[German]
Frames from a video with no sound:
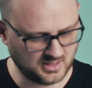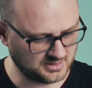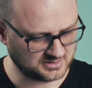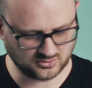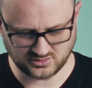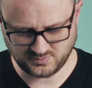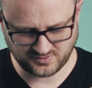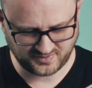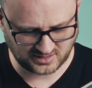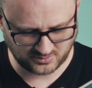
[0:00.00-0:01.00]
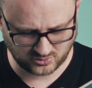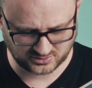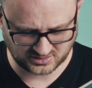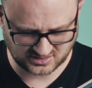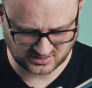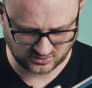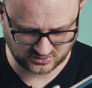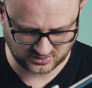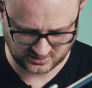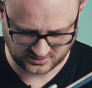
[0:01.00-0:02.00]
Ist noch nicht perfekt, aber gut, das ist
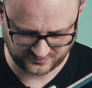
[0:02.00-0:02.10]
auch äh,